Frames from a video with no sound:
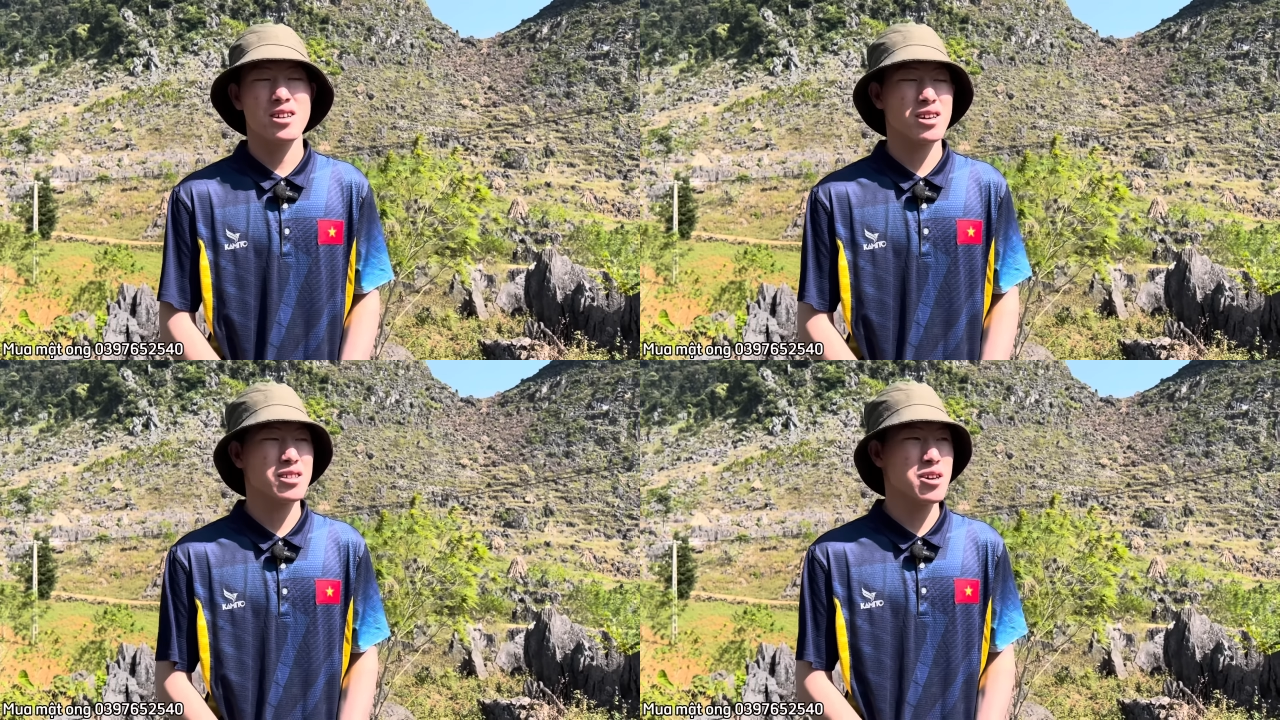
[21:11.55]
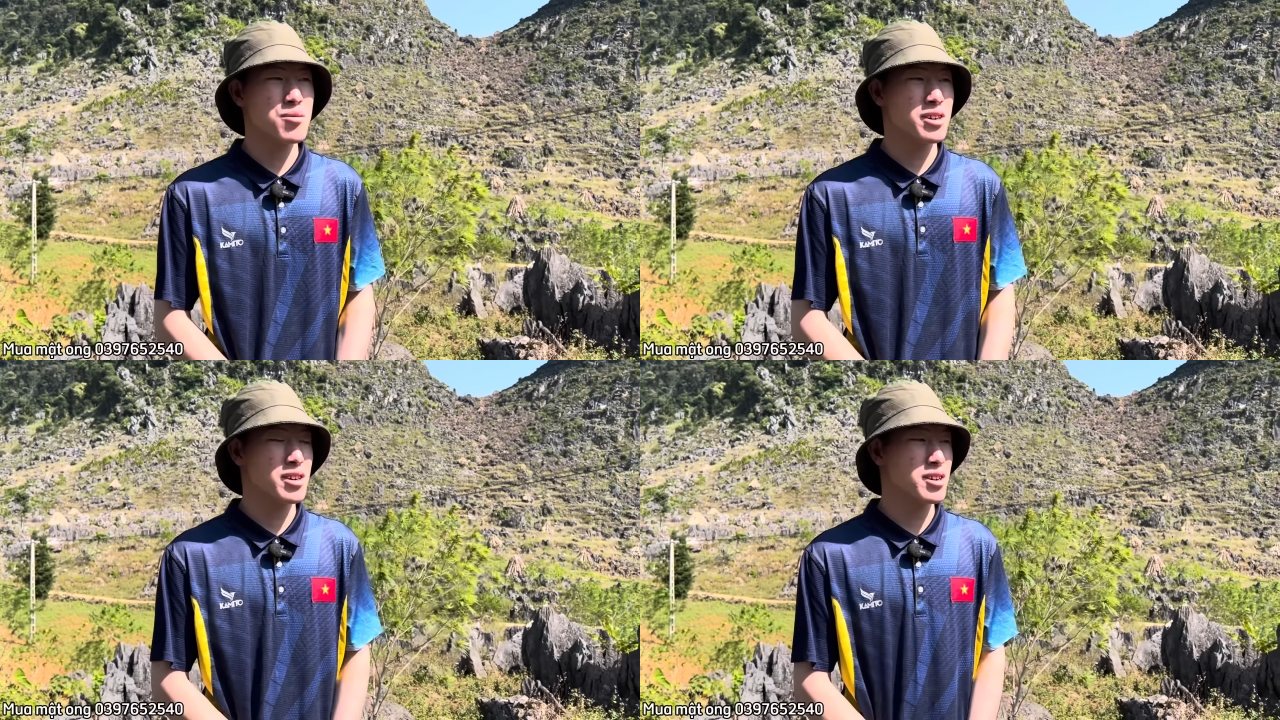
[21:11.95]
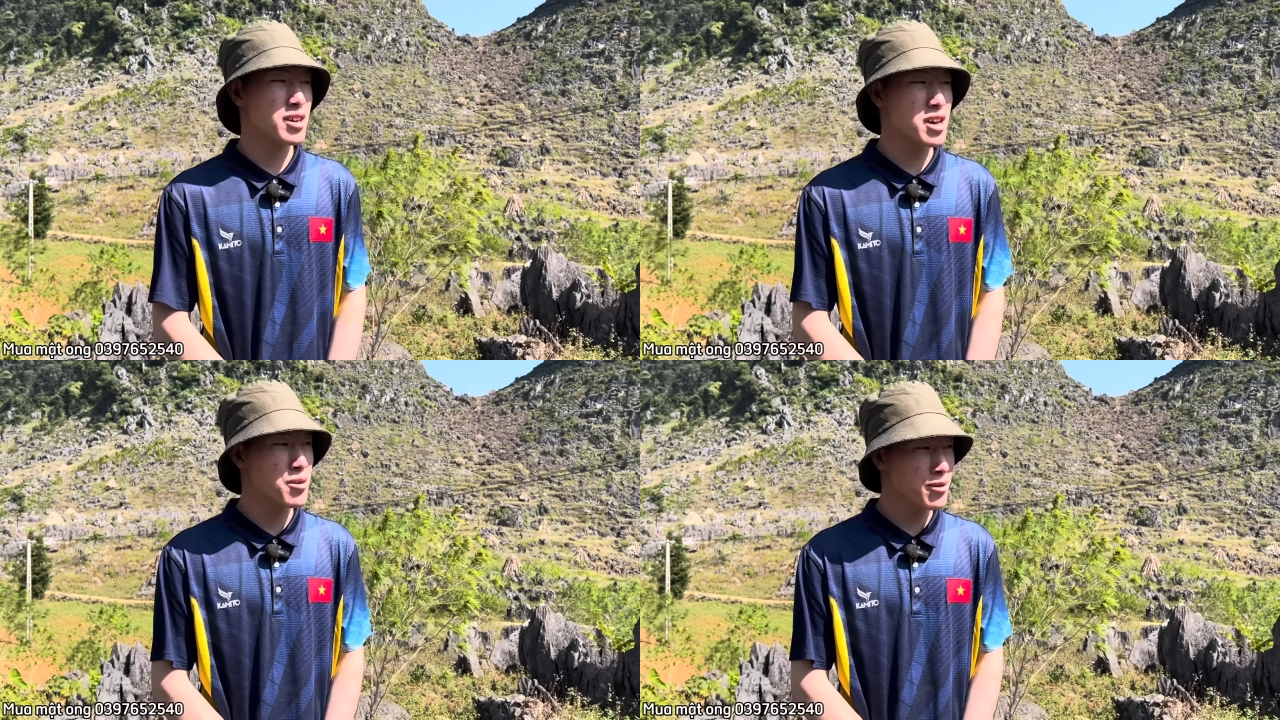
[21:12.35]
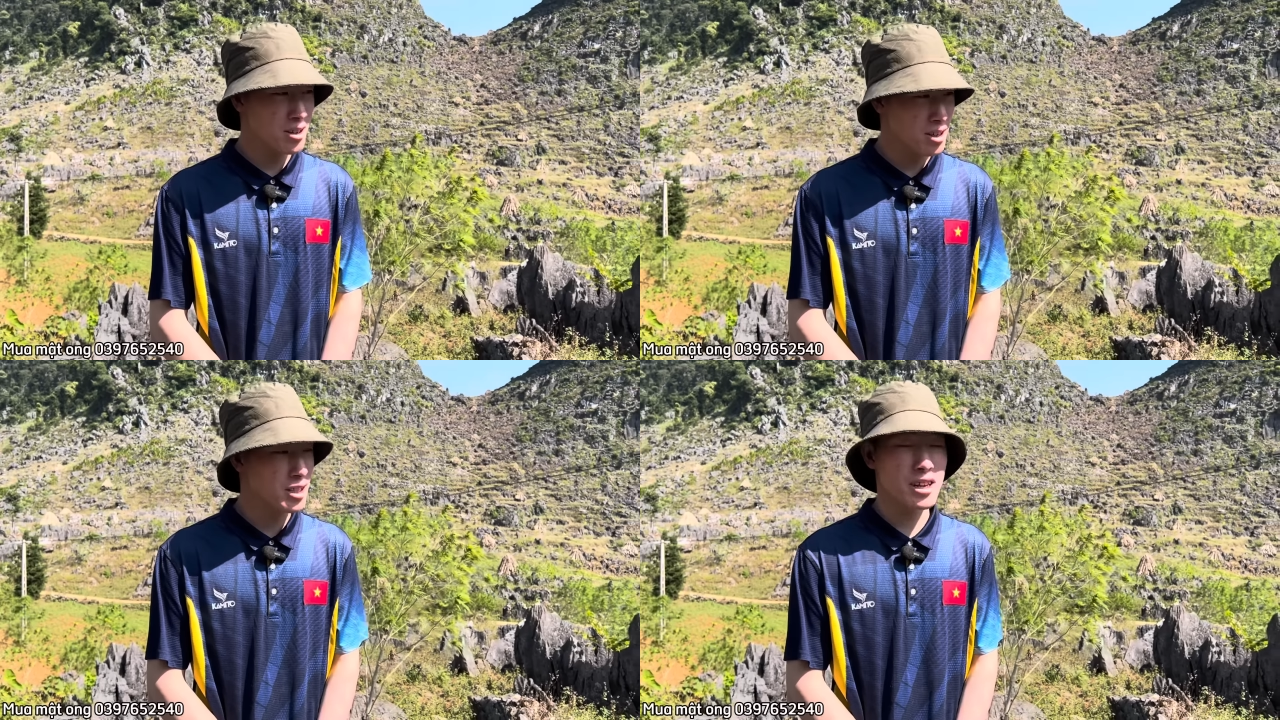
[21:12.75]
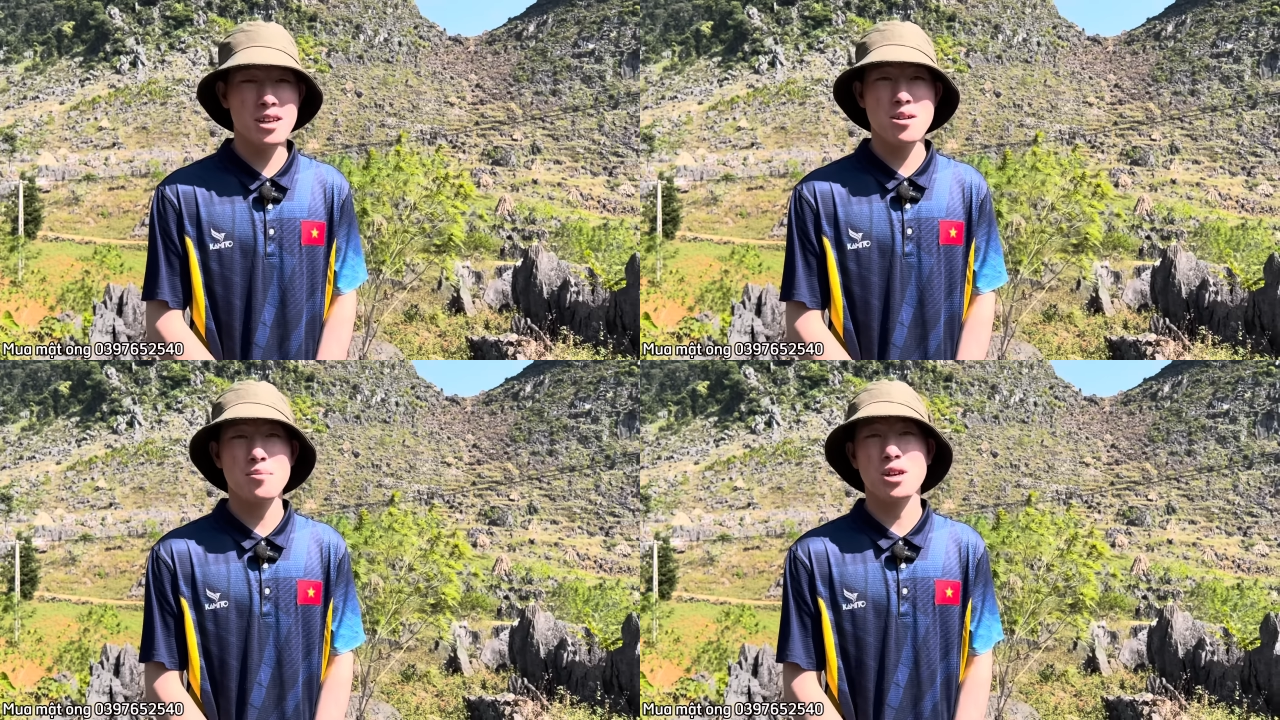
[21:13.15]
Ừ. Nếu mà nhiều ở tại
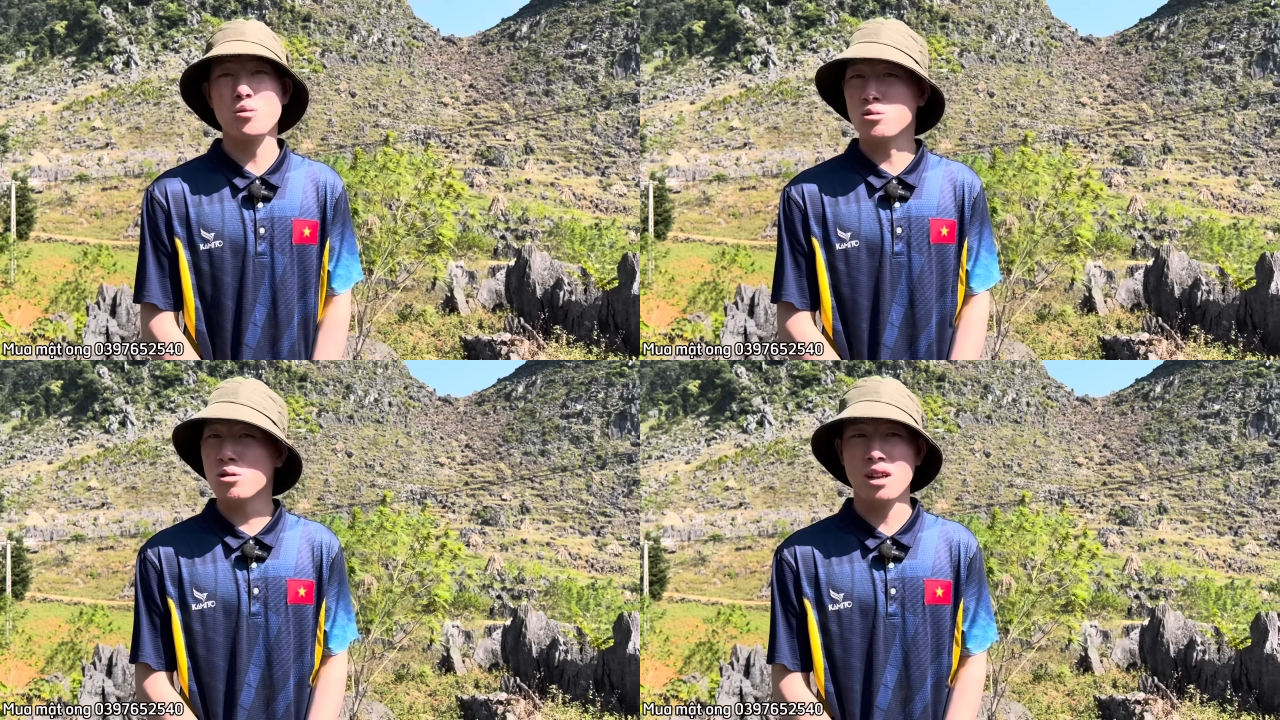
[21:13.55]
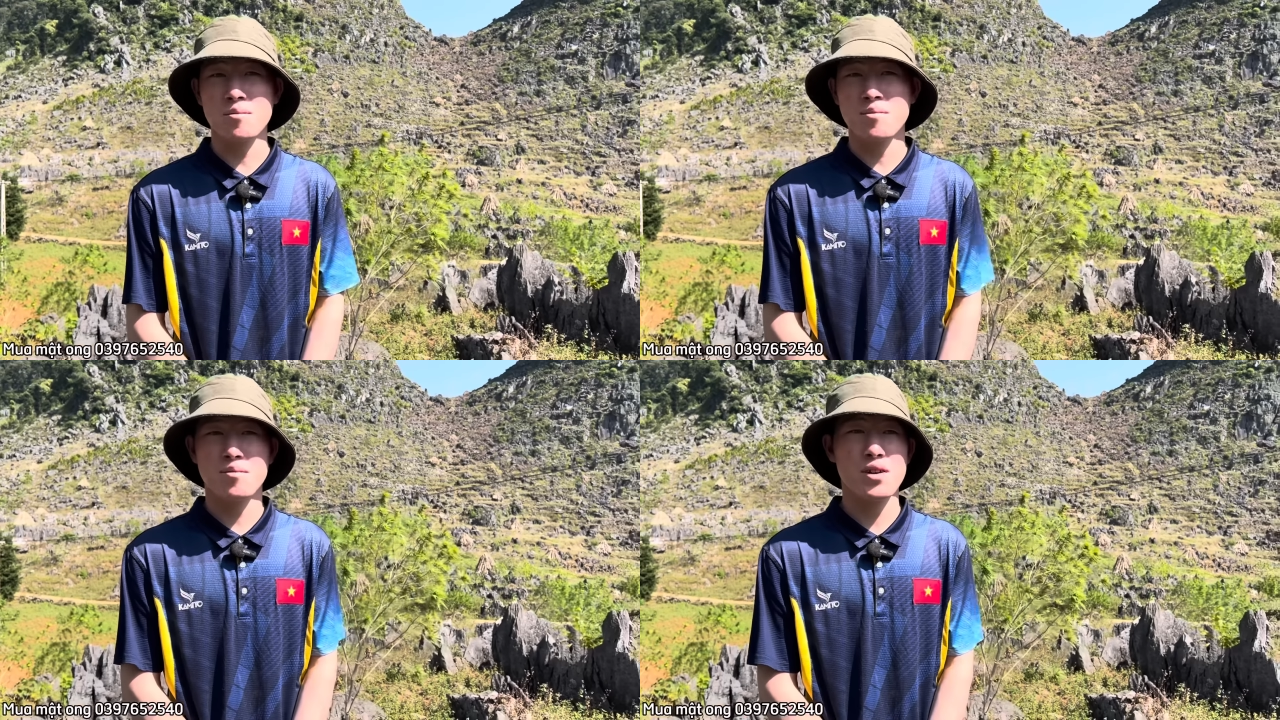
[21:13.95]
đây em thấy cũng tốt lắm.